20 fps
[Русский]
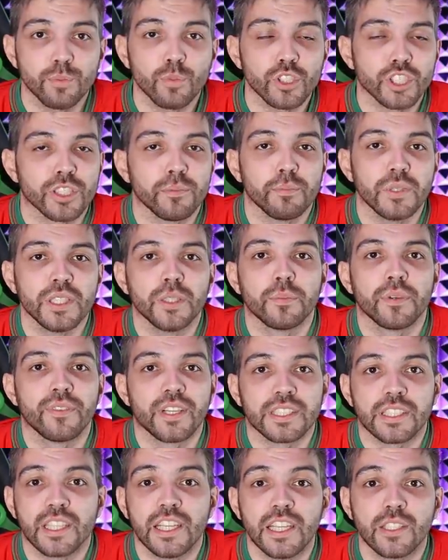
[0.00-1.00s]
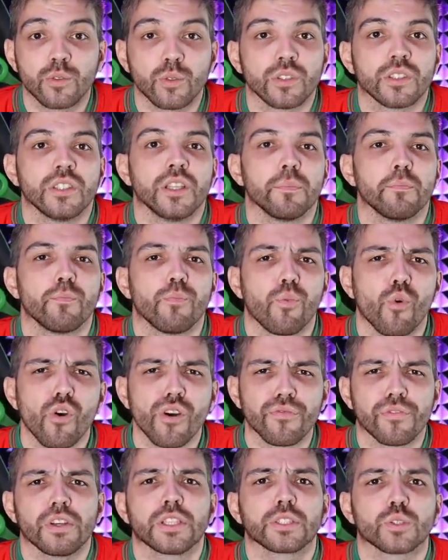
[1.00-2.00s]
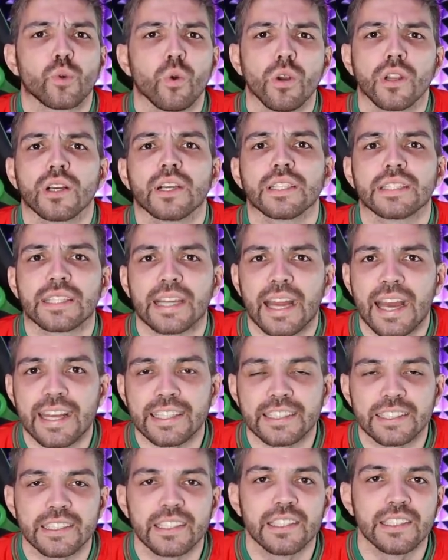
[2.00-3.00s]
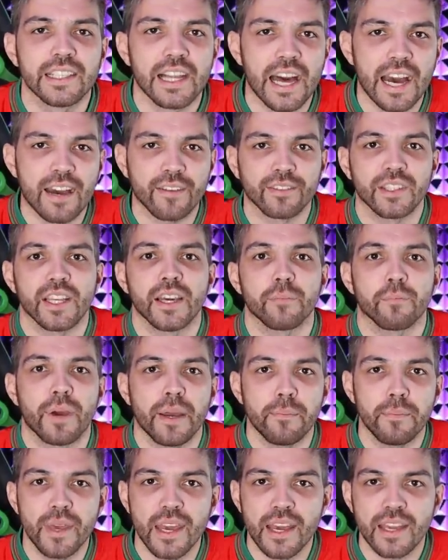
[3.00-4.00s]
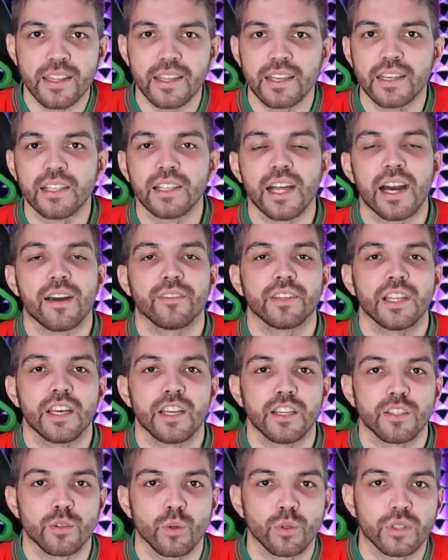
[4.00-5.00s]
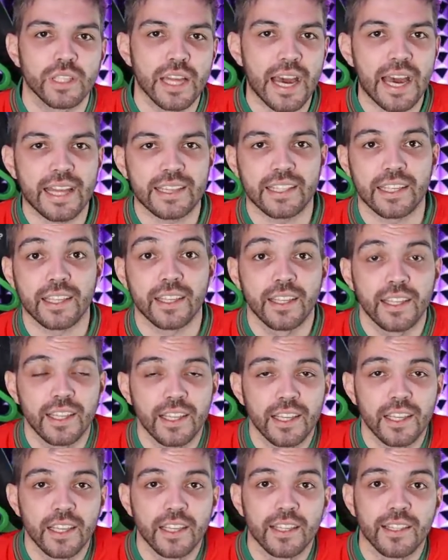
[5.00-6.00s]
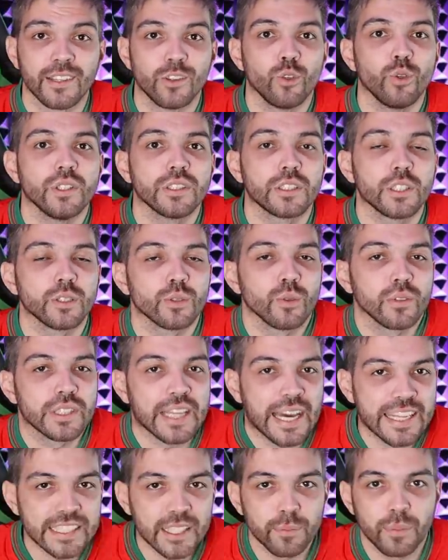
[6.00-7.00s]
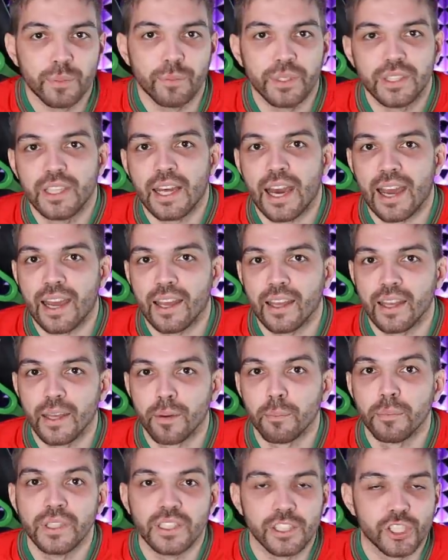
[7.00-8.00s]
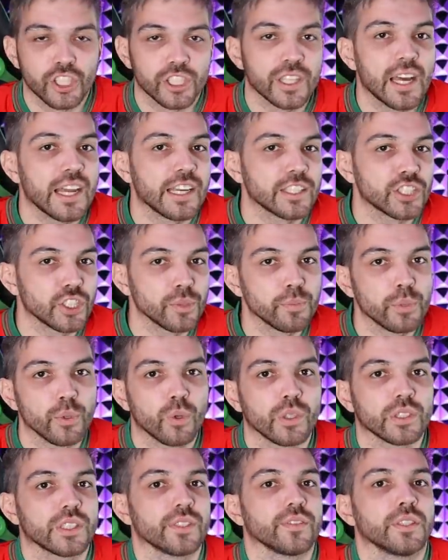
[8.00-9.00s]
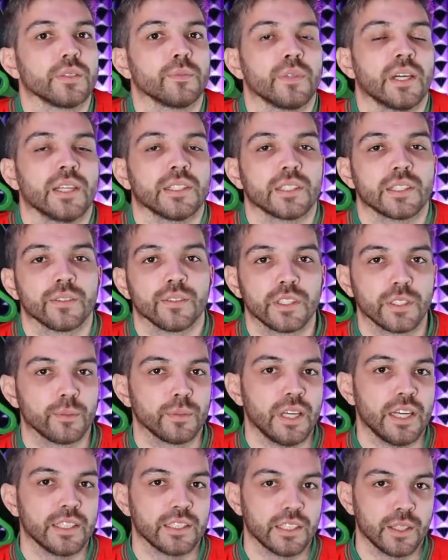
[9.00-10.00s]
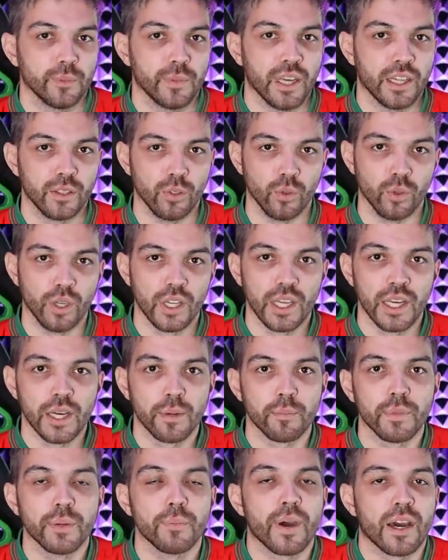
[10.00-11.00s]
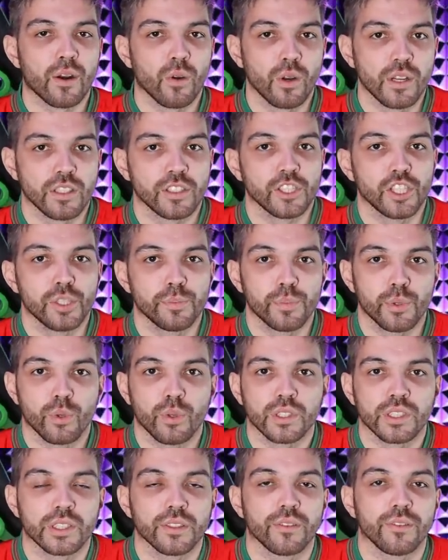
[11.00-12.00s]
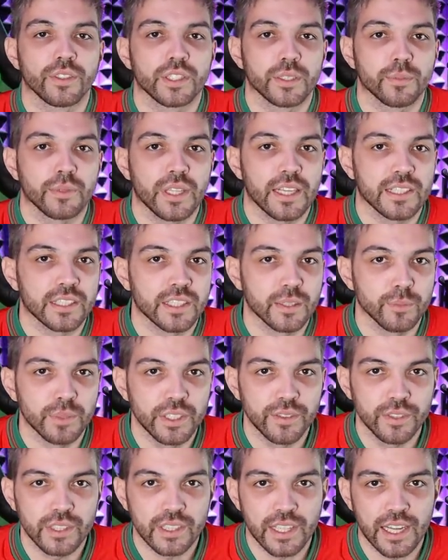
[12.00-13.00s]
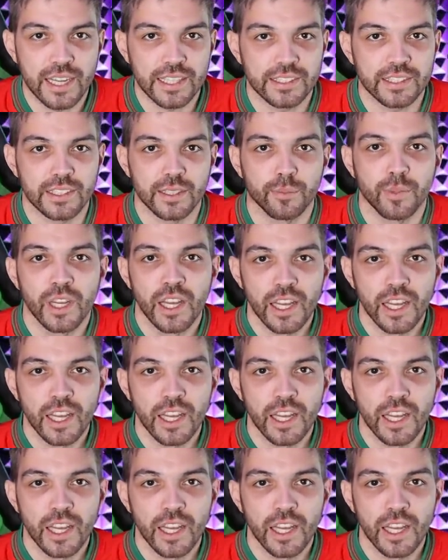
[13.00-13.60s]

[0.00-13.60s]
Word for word: можно было бы воскликнуть, да пофиг сколько тратят, главное победы, главное результаты. Но и с результатами беда. Мы начинали с чемпионства в 17-18 году. Мы боролись за чемпионство в 18-19.